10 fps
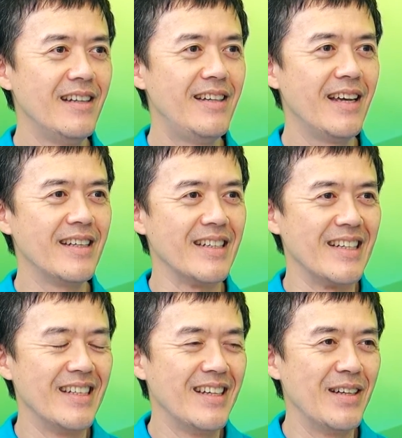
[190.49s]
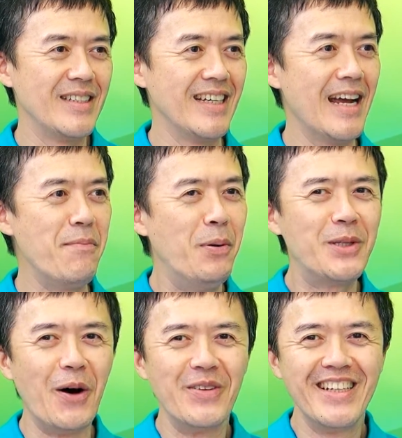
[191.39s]
跟电影截然不
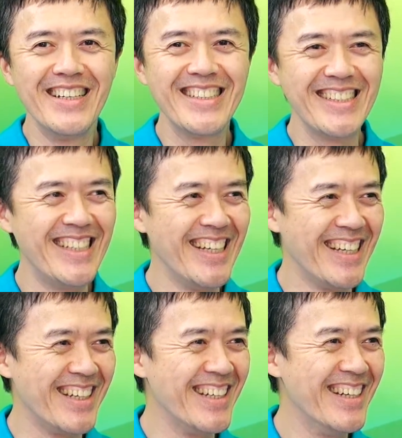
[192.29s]
同的戏，